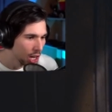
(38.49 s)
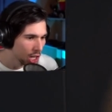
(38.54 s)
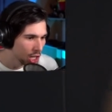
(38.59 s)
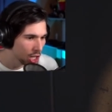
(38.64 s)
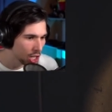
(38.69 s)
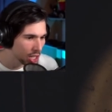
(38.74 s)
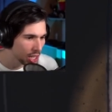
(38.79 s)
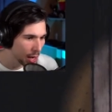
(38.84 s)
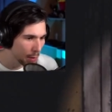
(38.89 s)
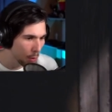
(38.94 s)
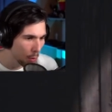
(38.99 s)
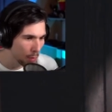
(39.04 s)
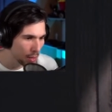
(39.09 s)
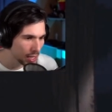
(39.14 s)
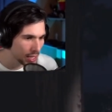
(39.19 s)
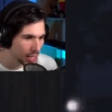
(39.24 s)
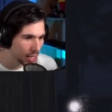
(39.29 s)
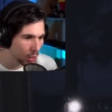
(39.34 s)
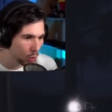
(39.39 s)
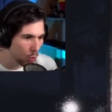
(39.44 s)
Ci siamo
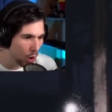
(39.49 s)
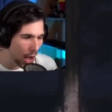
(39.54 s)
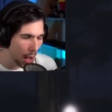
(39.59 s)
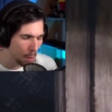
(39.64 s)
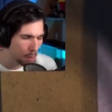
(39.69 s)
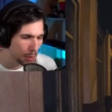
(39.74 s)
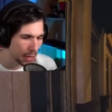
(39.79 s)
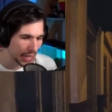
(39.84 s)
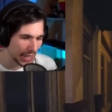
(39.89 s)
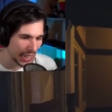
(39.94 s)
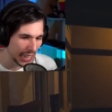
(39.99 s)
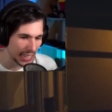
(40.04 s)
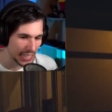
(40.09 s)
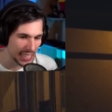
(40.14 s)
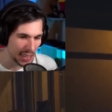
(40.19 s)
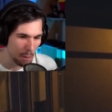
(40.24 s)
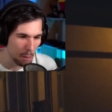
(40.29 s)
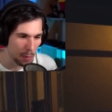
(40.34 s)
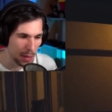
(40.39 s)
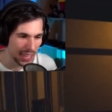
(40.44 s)
messi qua perché
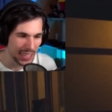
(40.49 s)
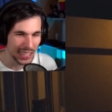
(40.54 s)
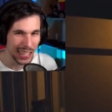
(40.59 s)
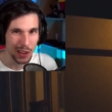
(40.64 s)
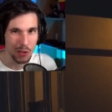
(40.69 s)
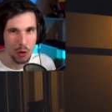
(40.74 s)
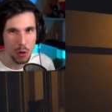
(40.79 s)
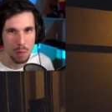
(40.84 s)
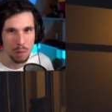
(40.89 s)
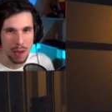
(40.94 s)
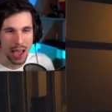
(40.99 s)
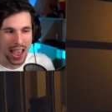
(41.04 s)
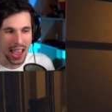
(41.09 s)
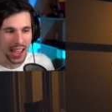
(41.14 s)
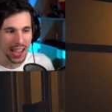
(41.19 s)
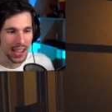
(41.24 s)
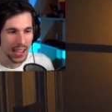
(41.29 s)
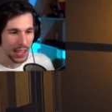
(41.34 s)
sapete com'è.